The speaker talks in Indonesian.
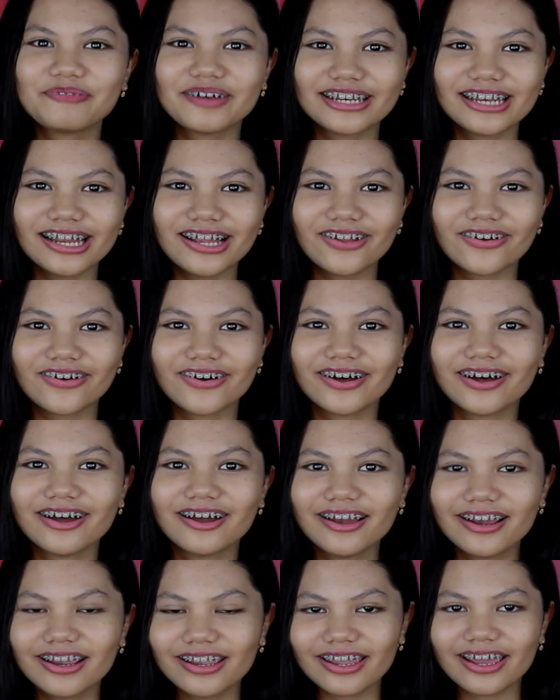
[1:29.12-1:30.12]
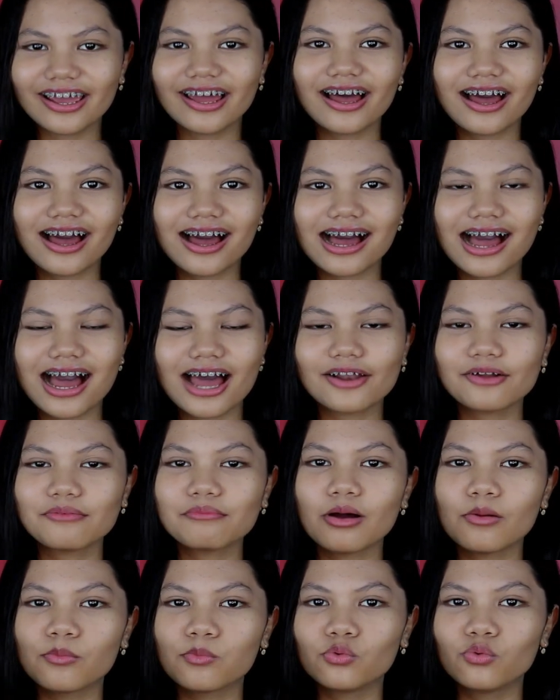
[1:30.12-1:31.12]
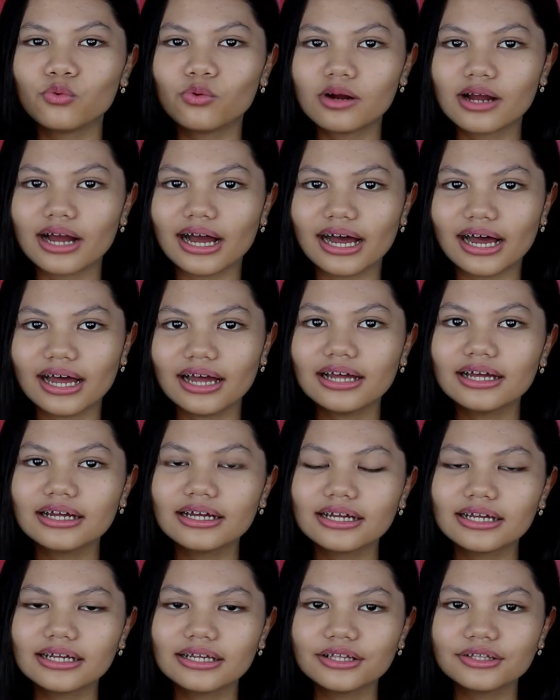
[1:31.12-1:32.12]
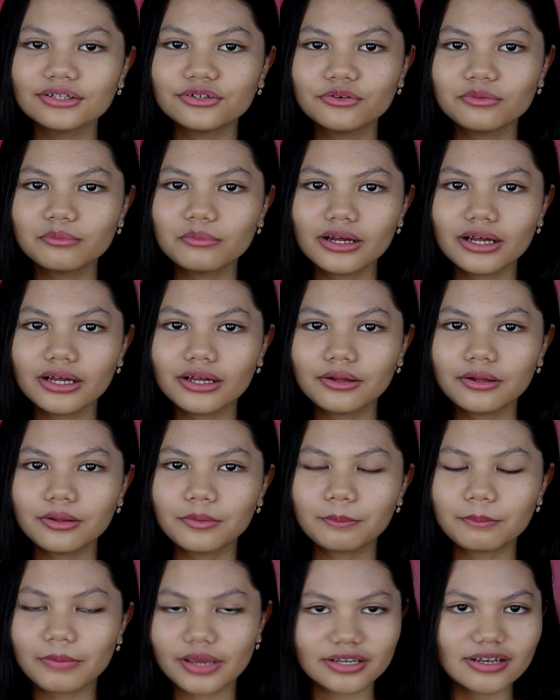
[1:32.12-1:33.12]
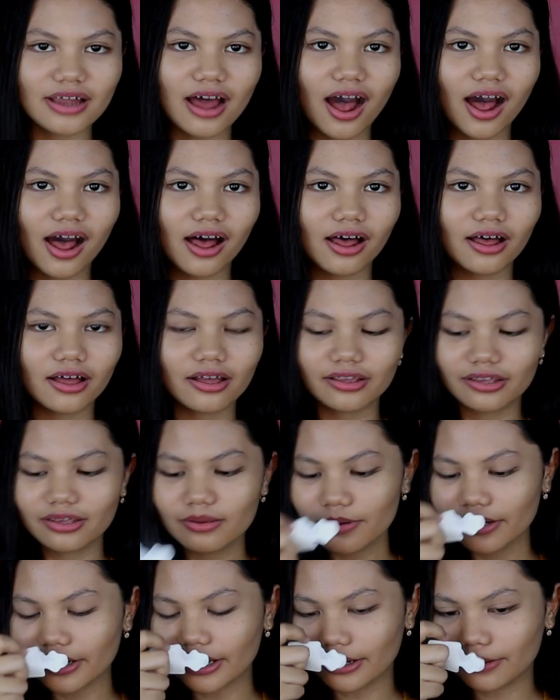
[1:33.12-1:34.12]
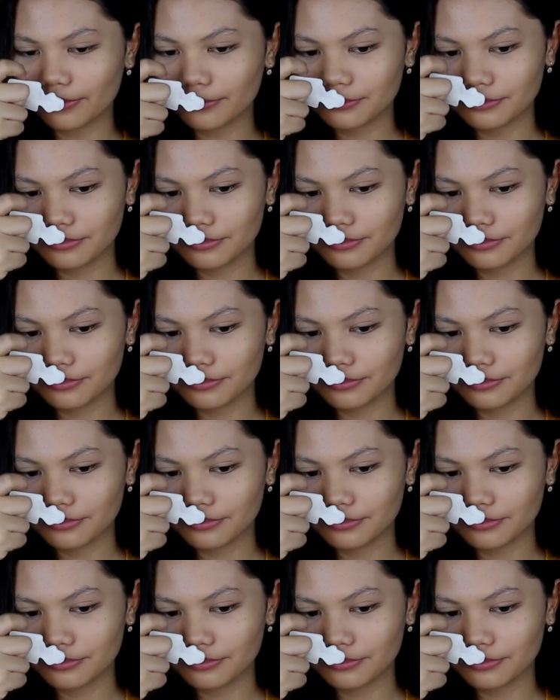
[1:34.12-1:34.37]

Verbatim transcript: beda loh kayak aroma bunga cuma beda gimana ya